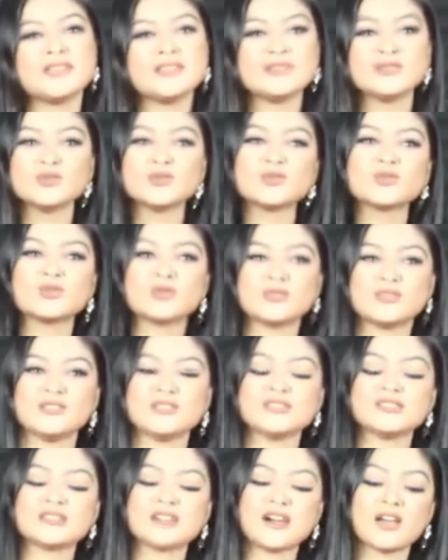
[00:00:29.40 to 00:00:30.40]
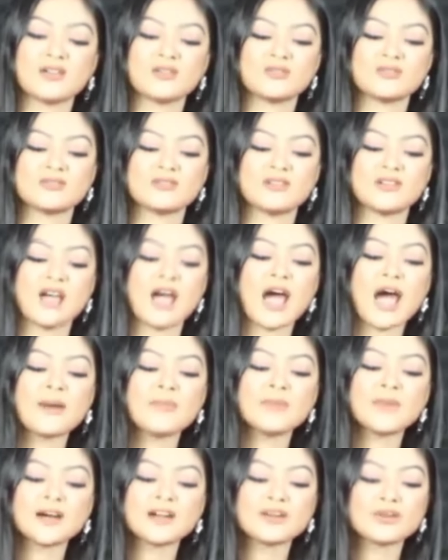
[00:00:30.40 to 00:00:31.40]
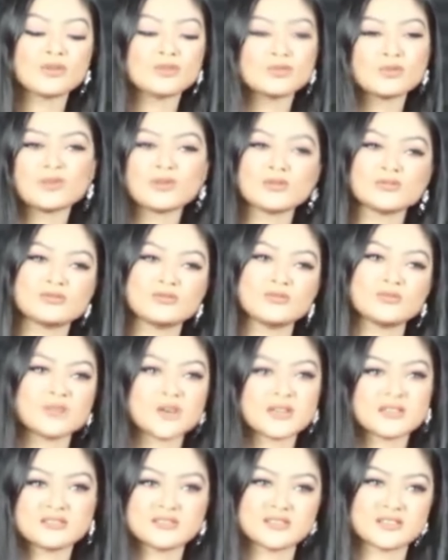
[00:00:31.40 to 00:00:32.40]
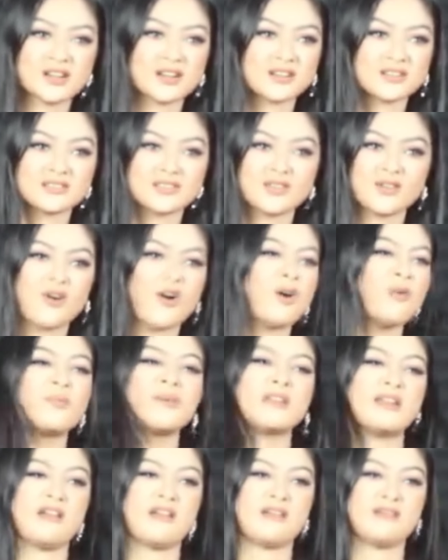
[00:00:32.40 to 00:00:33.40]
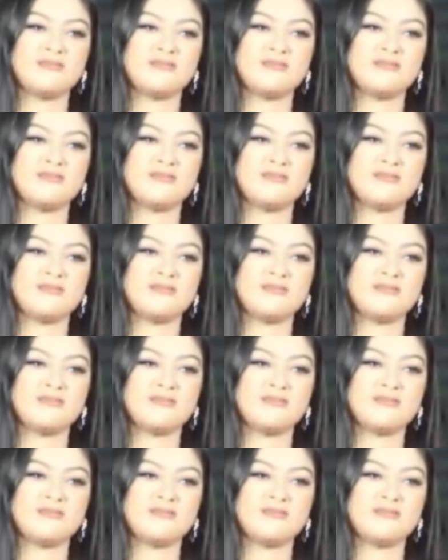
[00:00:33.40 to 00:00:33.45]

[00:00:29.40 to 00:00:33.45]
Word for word: ইগনোর করতেছি কারণ আমার অত বড় সুপারস্টার দিয়ে হবে না